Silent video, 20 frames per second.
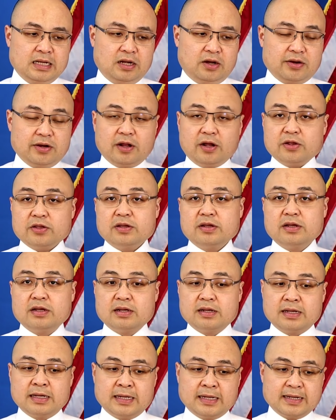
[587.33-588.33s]
hồi đó
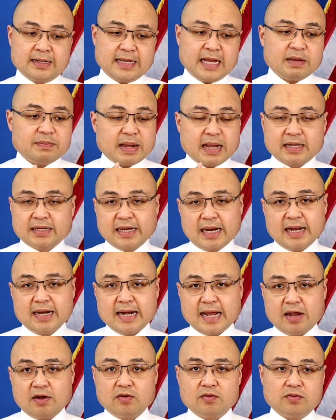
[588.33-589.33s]
uh, các bạn
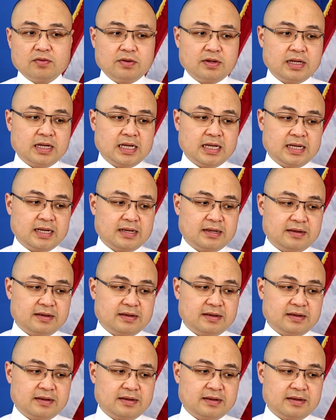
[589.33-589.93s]
trẻ nào uh,